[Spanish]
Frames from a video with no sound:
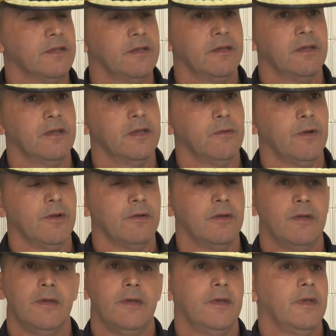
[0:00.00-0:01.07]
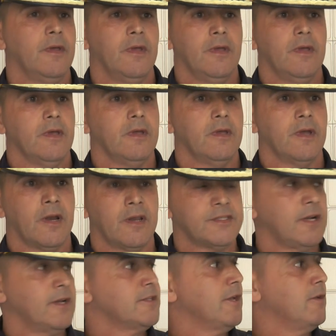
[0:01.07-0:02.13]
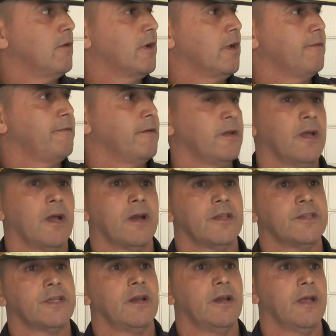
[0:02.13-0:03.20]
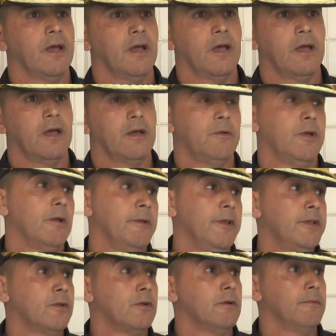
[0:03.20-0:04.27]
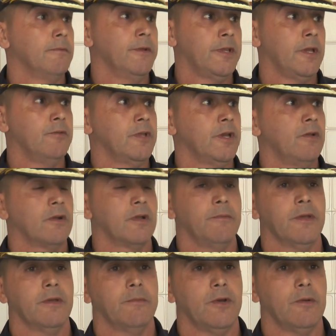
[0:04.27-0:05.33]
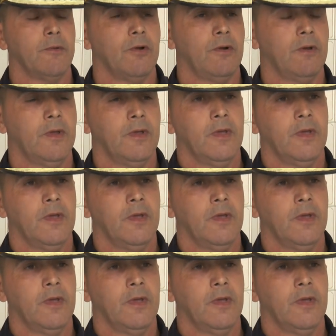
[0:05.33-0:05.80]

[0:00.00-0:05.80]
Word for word: Eh, y bueno, agradecerle al señor jefe, agradecerle a, bueno, al ministro, del Ministerio Interior que me, me nombró